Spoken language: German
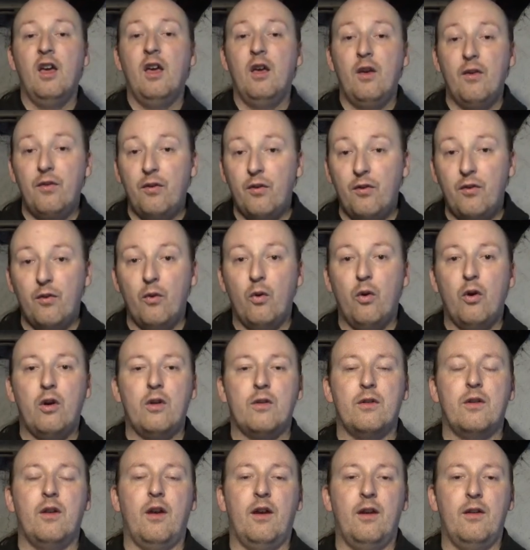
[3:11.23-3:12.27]
ist es
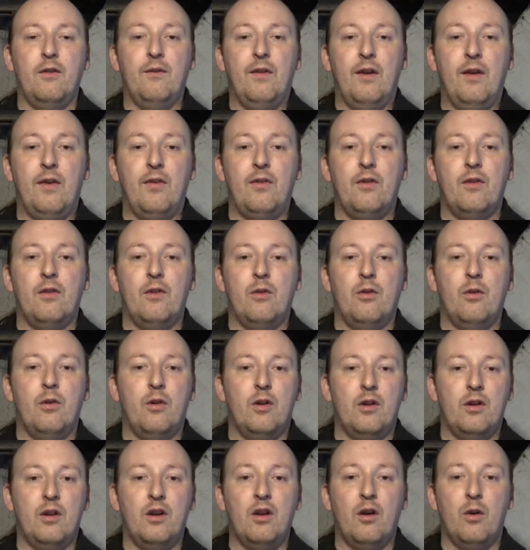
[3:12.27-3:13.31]
irgendein Wesen
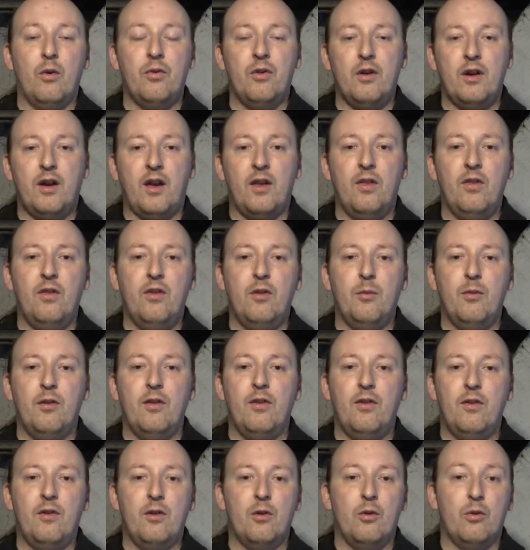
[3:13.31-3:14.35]
ne, aus einer
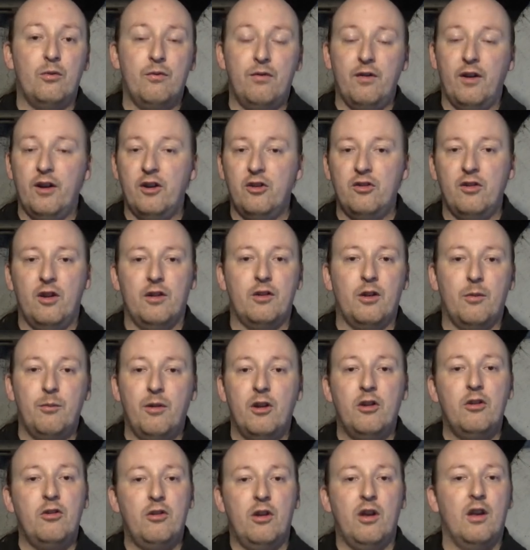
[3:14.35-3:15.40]
Grenzdimension, vielleicht ein anderer
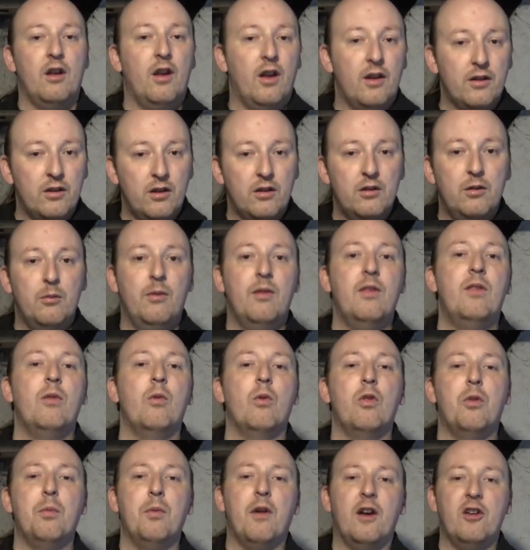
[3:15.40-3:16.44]
Mensch, der in einem anderen
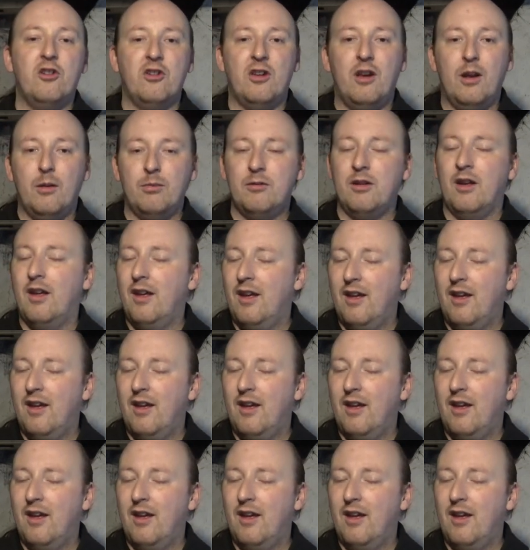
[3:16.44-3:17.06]
Dimensionsbereich lebt.